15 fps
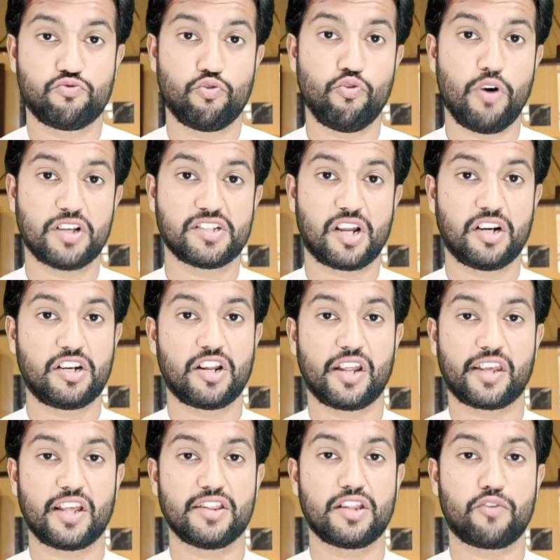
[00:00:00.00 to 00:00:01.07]

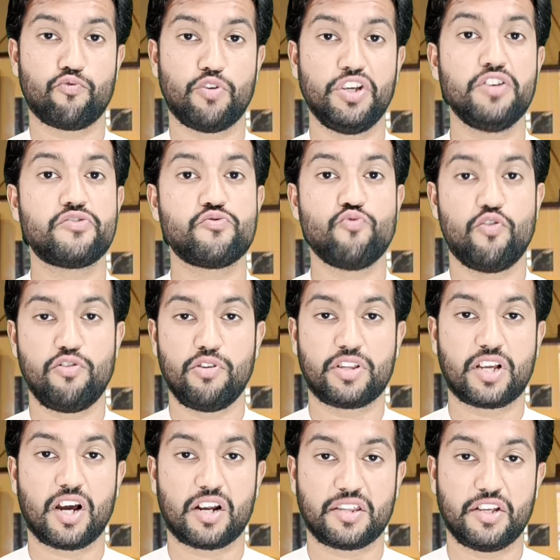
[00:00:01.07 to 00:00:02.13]
2018 के अंदर वही
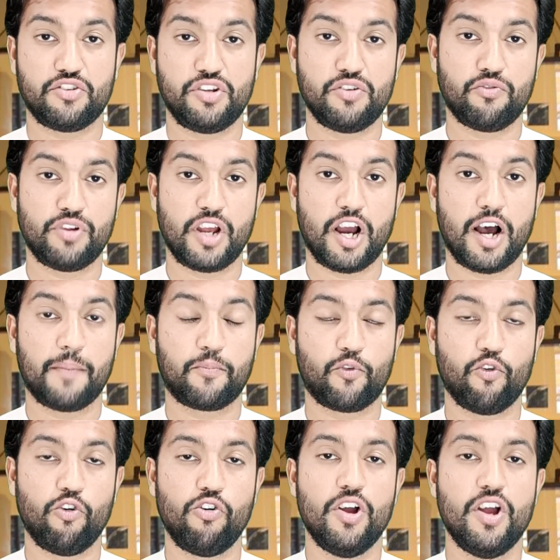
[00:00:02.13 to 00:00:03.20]
सहूलतकार थे जिन्होंने
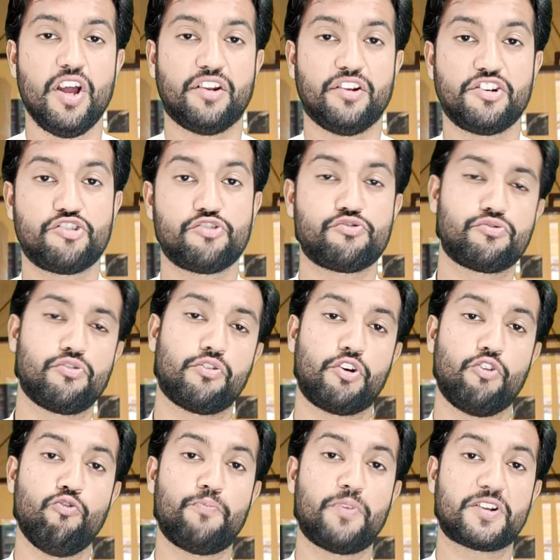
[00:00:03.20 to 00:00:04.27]
आपको निश्चितों
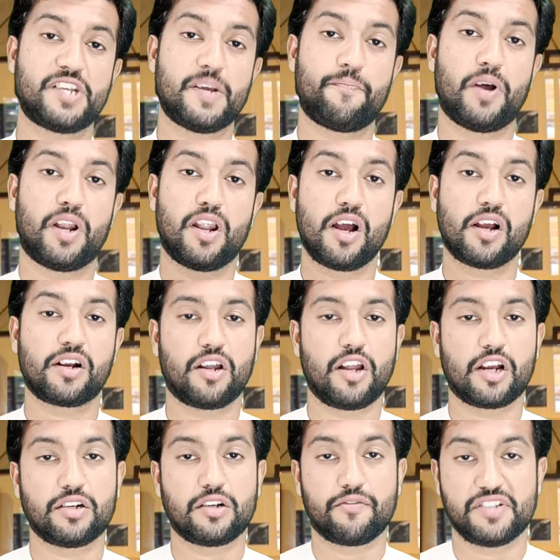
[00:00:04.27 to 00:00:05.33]
के ऊपर से फलांग
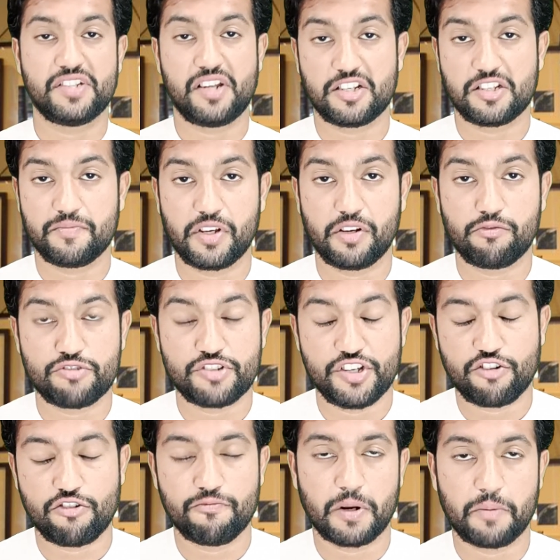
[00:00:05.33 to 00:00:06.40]
करा कर वजी अजम की
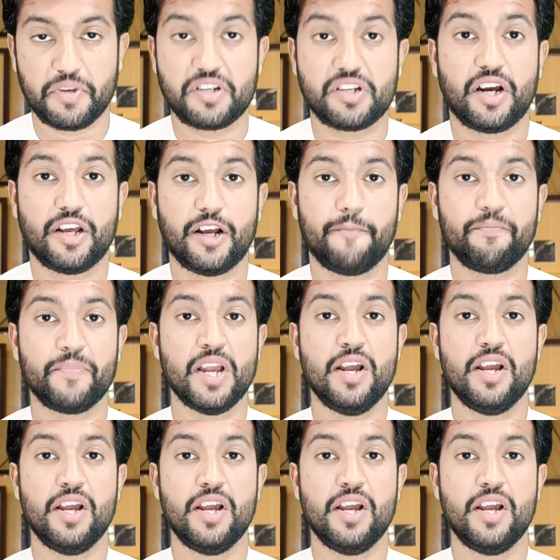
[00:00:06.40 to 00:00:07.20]
कुर्सी के ऊपर बिठाया